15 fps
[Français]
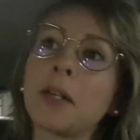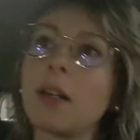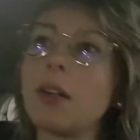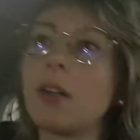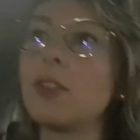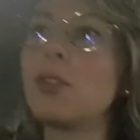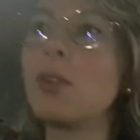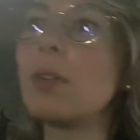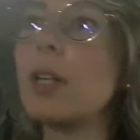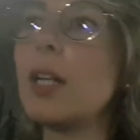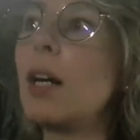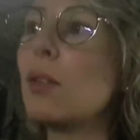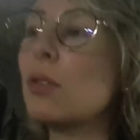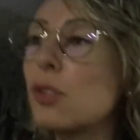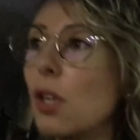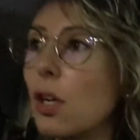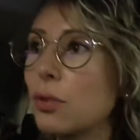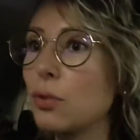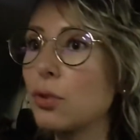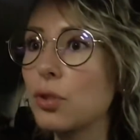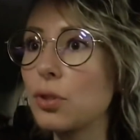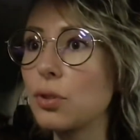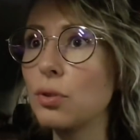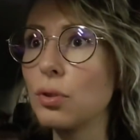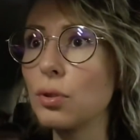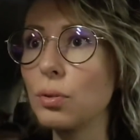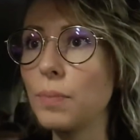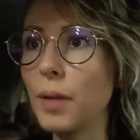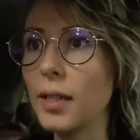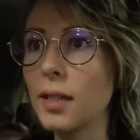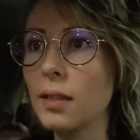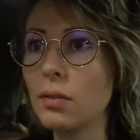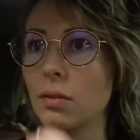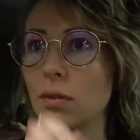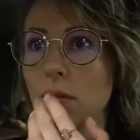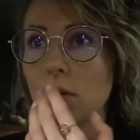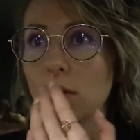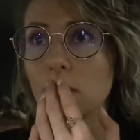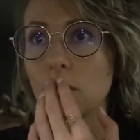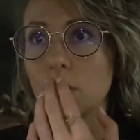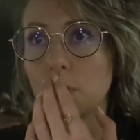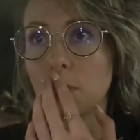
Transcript: Euh, donc là on sort du, parking du